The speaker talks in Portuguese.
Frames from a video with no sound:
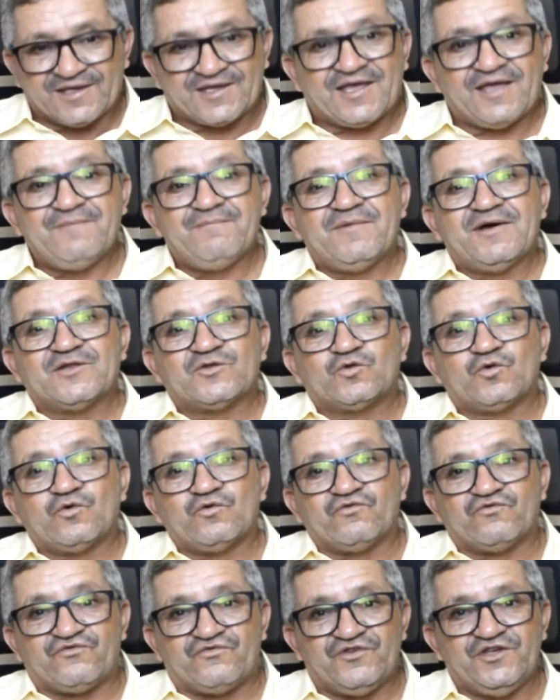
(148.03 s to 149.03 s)
Quem
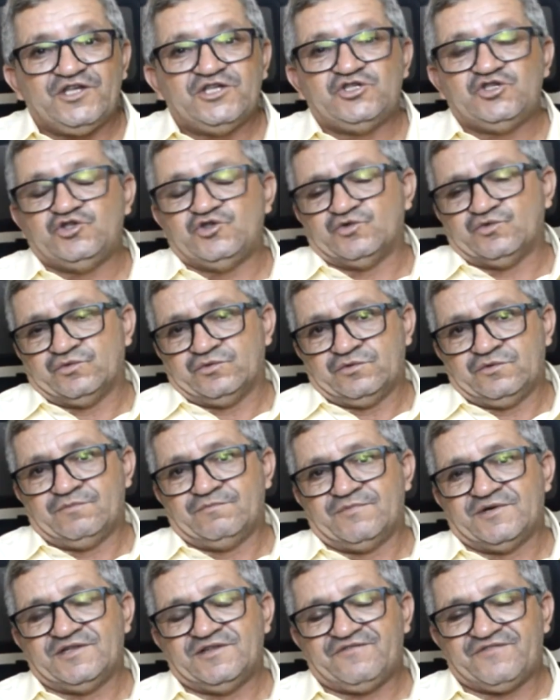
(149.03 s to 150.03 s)
mandou o vídeo
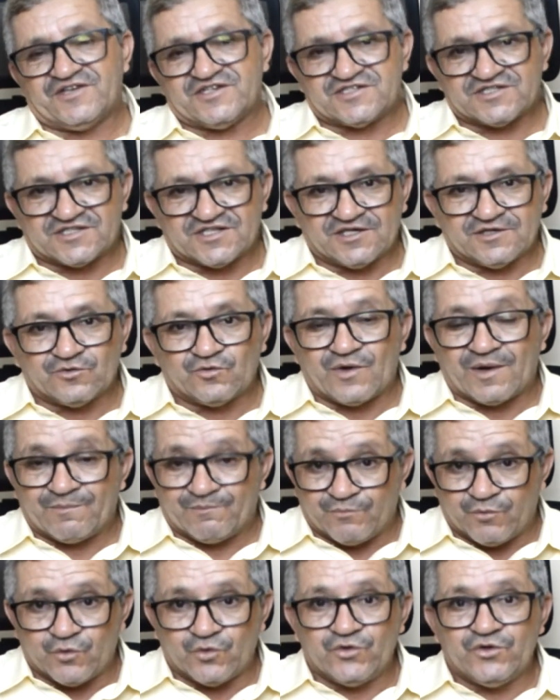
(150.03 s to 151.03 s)
manifestando
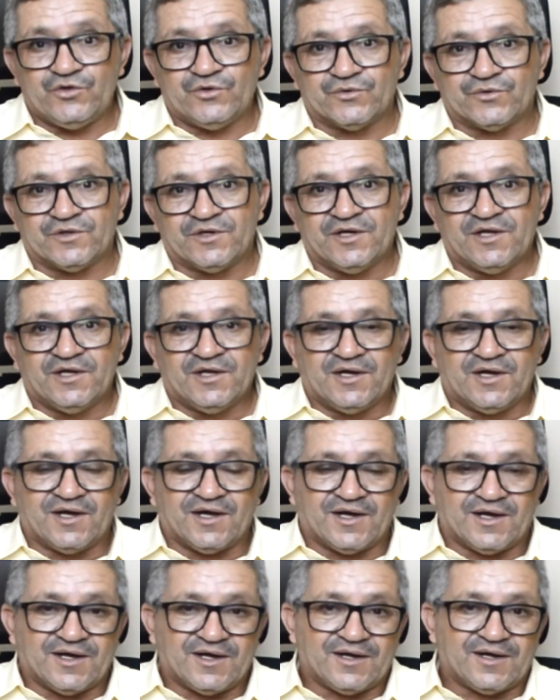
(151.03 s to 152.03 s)
apoio
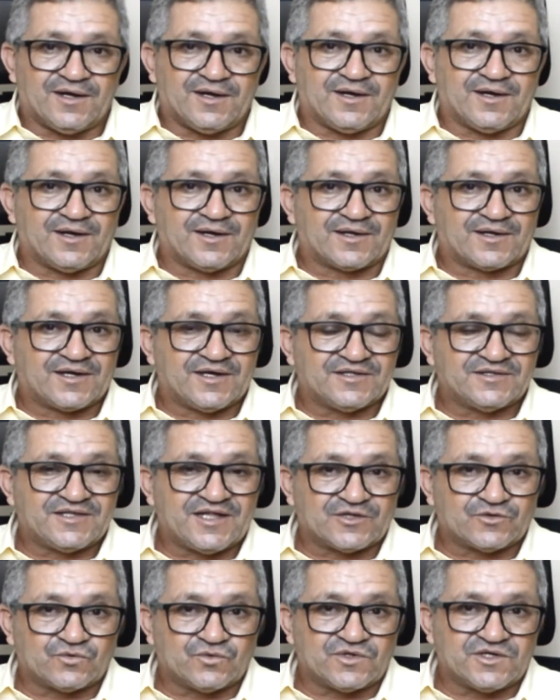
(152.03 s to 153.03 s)
à
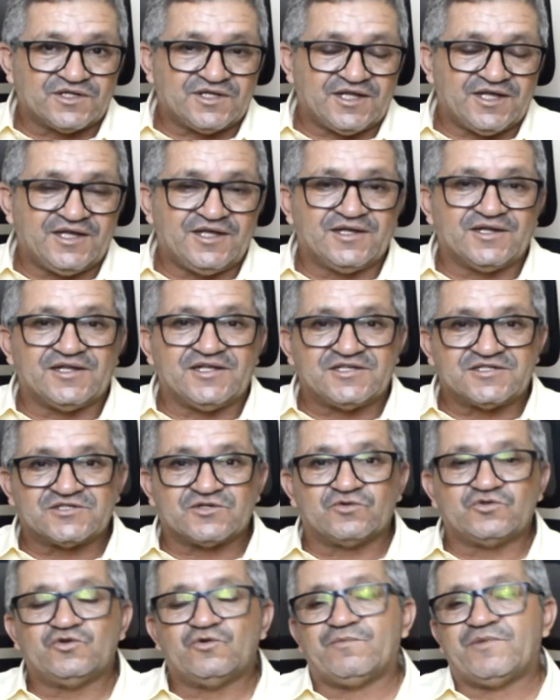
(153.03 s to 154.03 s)
candidatura de
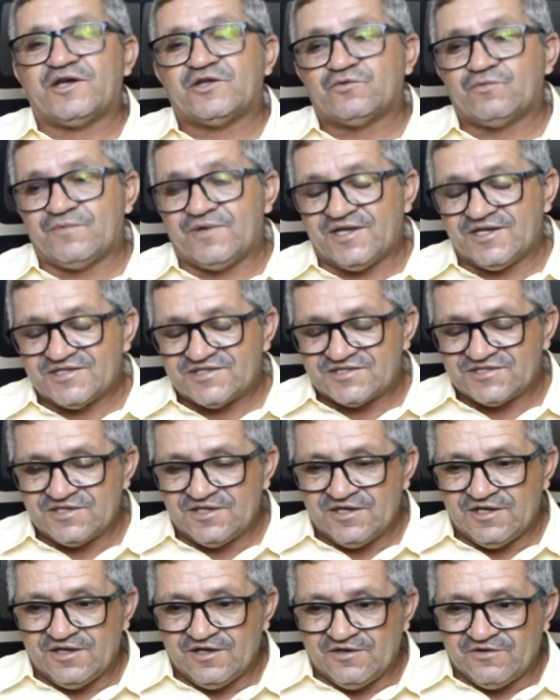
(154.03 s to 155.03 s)
reeleição de Humberto Mendes
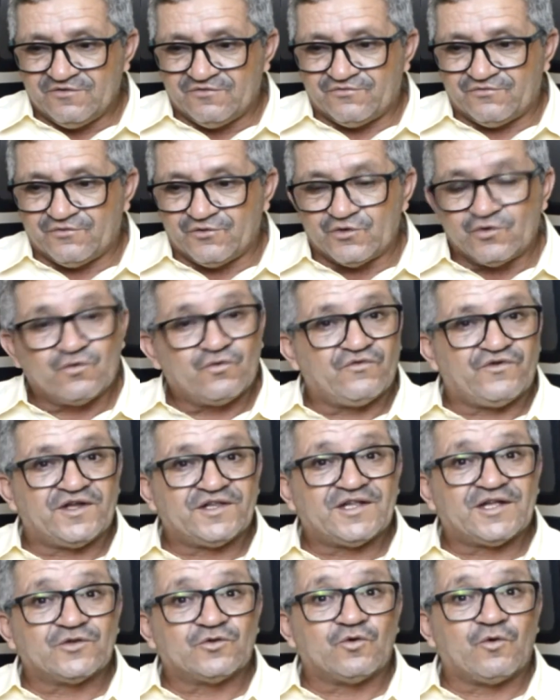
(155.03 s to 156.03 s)
foi o
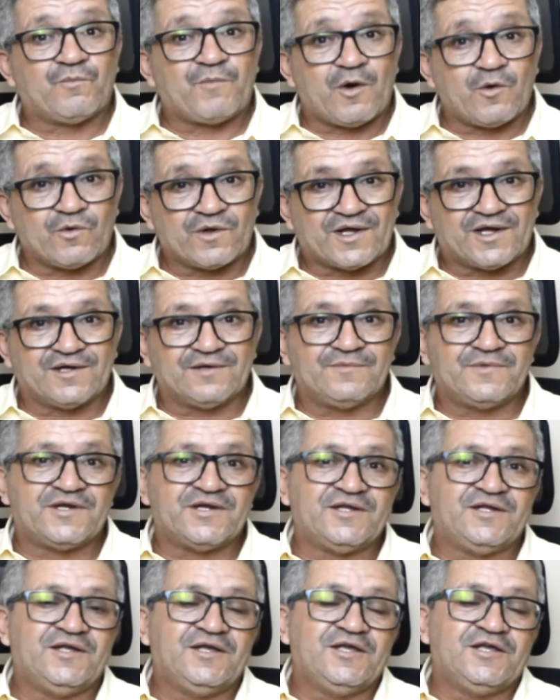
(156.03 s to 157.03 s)
governador Paulo
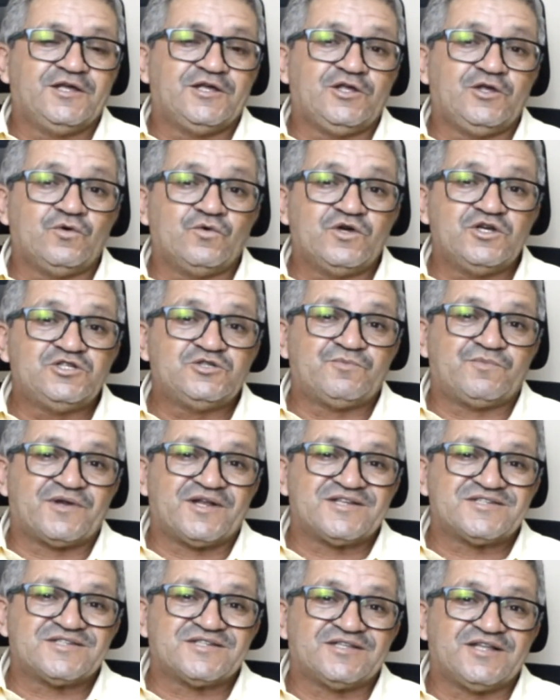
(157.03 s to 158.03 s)
Câmara e o
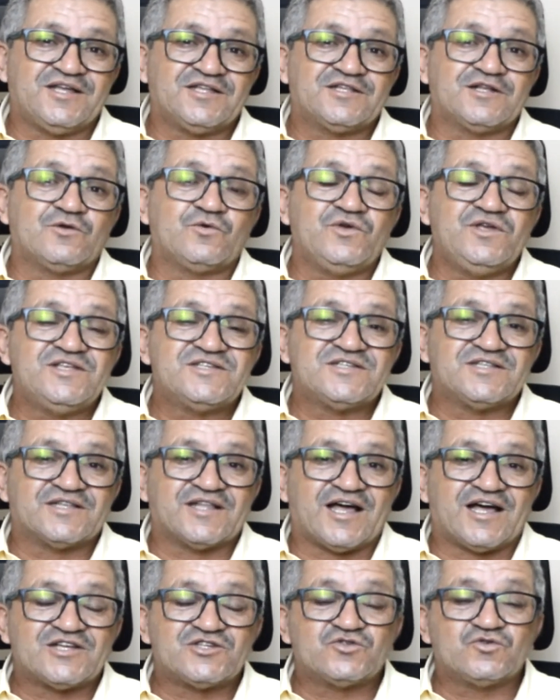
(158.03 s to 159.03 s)
ex-presidente Luiz
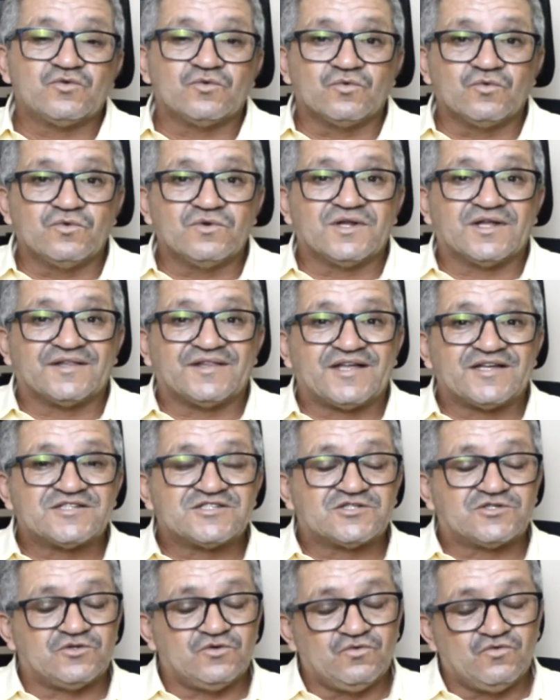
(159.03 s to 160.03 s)
Inácio Lula da
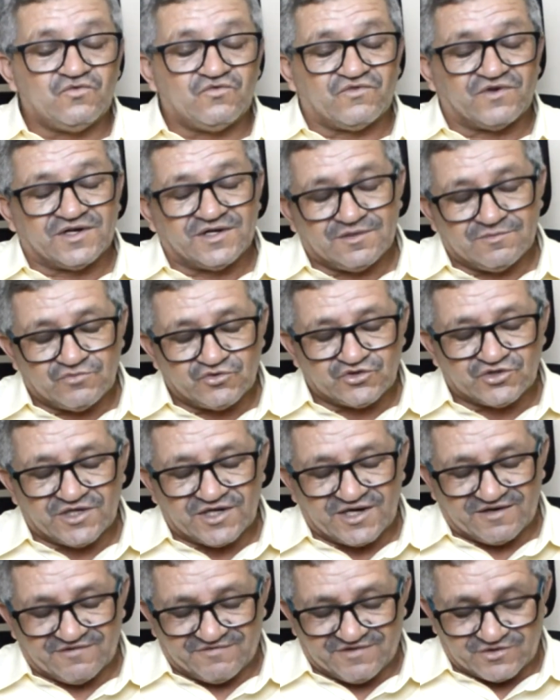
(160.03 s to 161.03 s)
Silva. Ambos
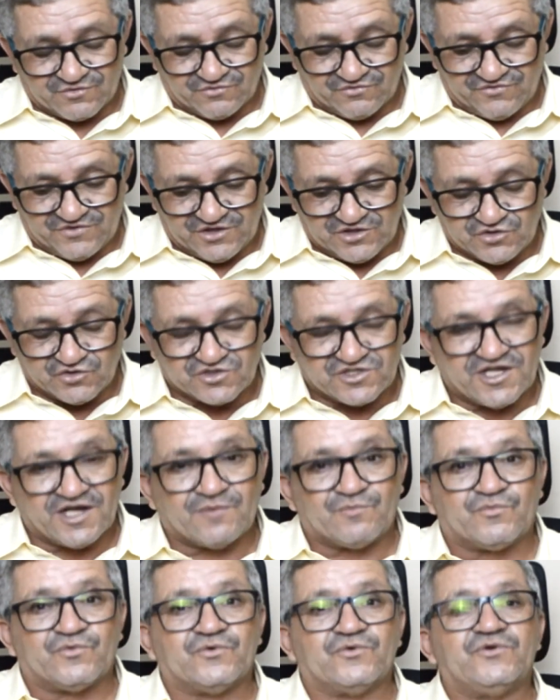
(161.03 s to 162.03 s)
gravaram vídeos de
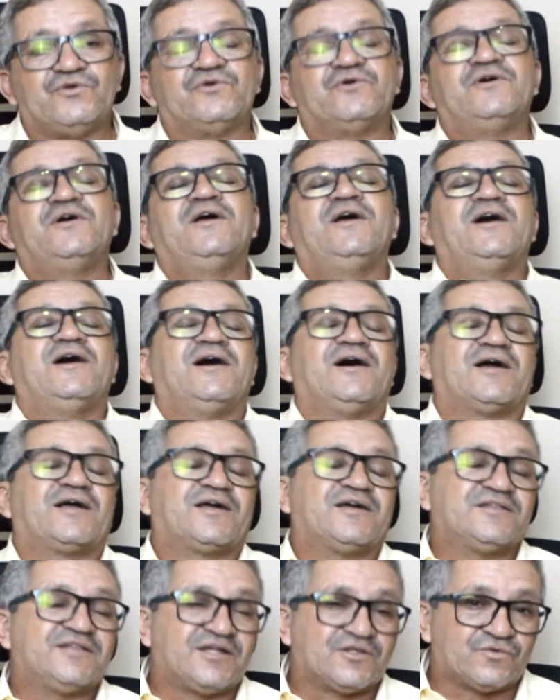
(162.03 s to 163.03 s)
apoio à
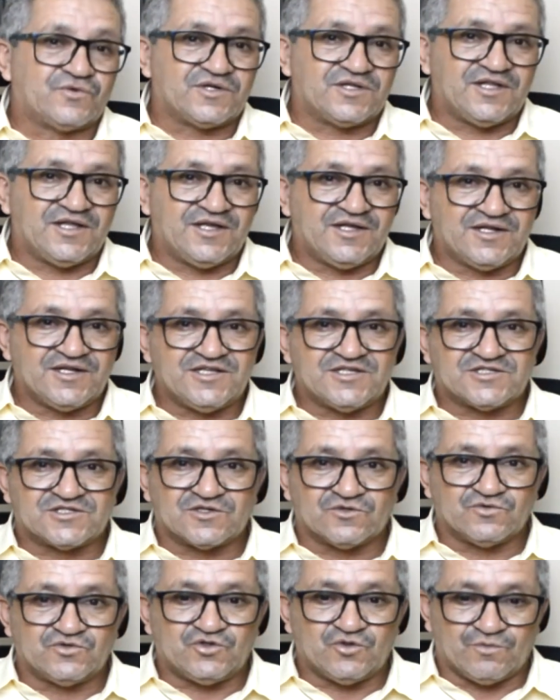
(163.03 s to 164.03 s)
candidatura de
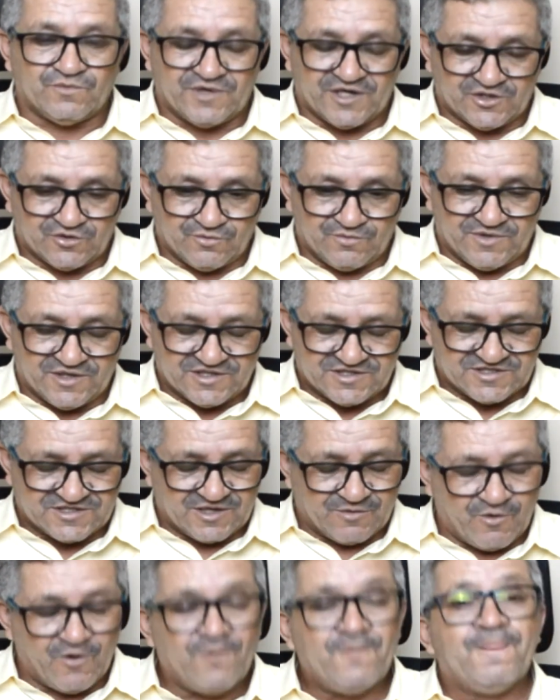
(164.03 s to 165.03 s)
reeleição de Humberto Mendes,
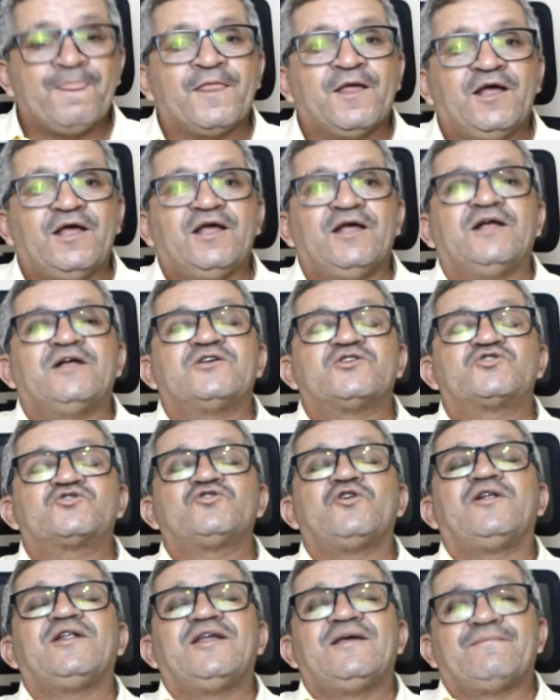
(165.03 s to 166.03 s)
tá bom?
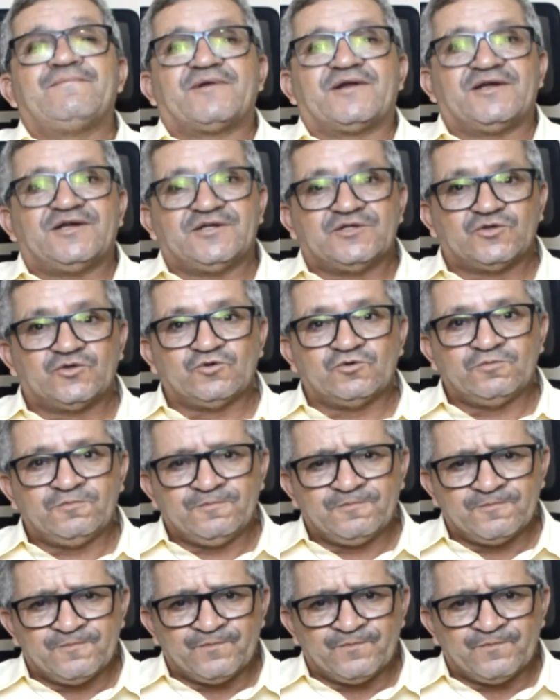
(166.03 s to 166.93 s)
Só lembrando